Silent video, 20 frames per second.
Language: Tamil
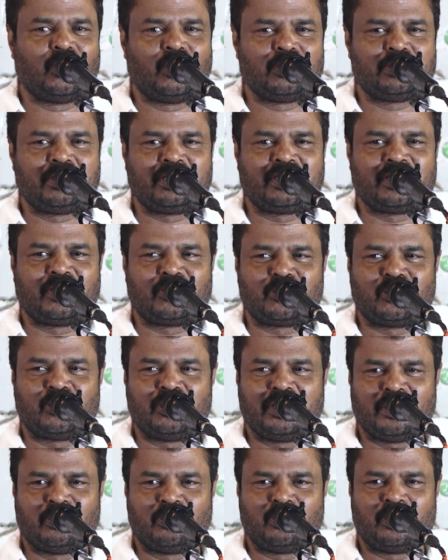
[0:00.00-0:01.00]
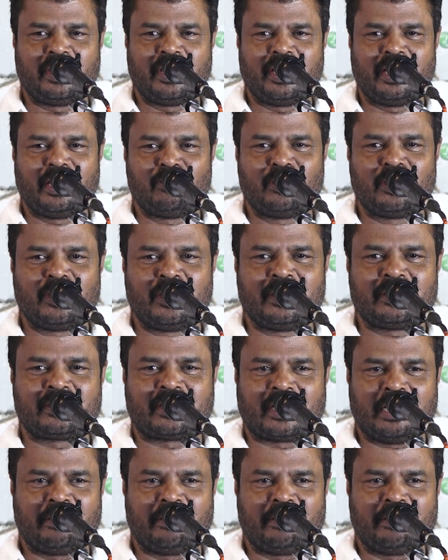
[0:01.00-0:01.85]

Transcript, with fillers: யோசிக்கக்கூடிய ஒரே ஒரு